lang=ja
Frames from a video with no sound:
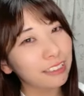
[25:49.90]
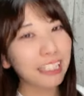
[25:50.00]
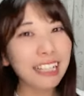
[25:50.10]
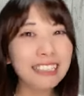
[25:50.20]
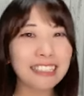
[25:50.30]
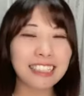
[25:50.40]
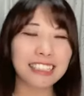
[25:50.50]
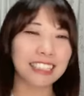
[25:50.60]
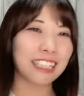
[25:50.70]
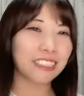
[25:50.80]
男
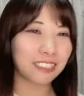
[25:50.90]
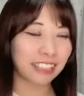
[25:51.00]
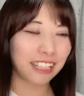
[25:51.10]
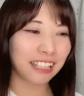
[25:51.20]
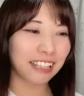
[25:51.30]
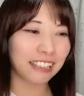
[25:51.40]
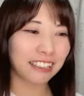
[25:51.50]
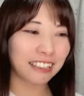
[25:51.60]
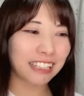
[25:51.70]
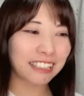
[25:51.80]
子じゃなくて
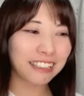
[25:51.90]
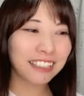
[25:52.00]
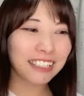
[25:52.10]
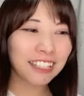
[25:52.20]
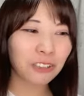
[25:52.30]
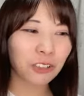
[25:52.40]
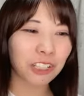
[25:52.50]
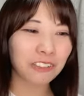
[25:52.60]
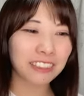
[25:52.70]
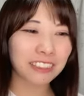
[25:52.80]
やってない子
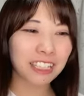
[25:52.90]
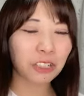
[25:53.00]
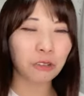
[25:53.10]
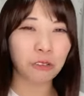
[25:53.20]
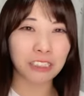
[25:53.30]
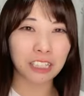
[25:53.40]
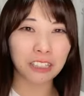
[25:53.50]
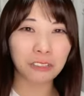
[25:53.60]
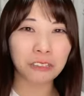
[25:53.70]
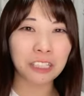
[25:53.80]
には結構
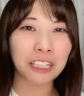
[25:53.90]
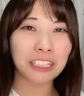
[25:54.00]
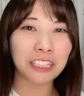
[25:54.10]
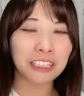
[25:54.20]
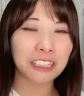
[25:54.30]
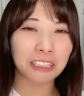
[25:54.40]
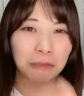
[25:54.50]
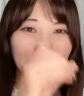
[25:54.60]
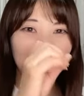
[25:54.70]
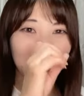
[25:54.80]
積極的に言ってた
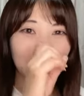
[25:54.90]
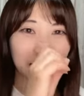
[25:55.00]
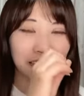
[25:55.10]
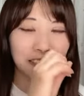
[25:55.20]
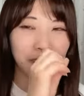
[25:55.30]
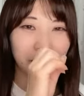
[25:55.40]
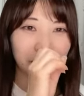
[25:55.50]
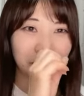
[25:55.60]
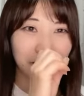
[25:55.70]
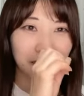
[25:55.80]
かもしれない
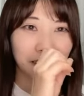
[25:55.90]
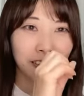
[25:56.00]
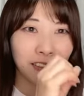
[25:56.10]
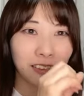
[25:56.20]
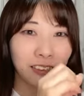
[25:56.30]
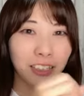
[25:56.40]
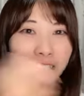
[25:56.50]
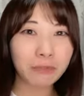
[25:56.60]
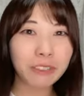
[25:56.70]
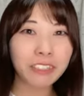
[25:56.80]
いや
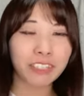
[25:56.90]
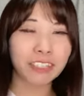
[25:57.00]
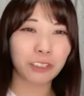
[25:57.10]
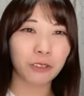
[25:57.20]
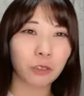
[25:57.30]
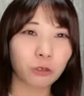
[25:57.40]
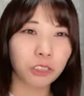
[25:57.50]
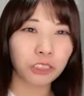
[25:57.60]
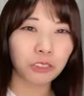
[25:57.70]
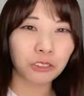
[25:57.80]
喋ってないで掃
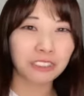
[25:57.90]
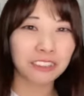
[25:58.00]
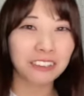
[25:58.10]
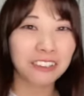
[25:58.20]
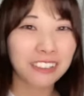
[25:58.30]
除しようって